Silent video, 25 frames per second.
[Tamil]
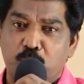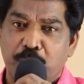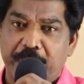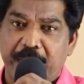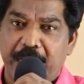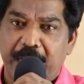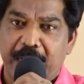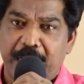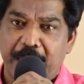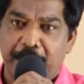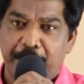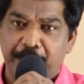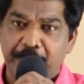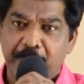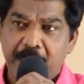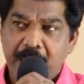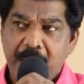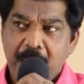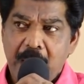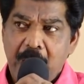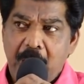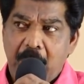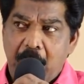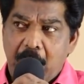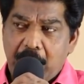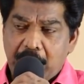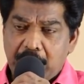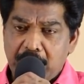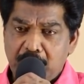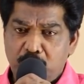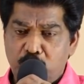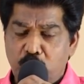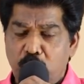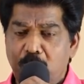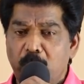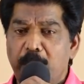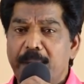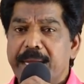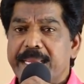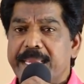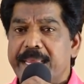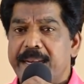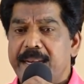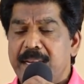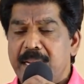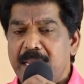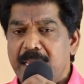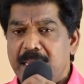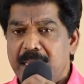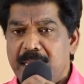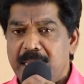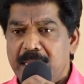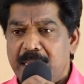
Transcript: முடியலை அதன் மூலமாக என்ன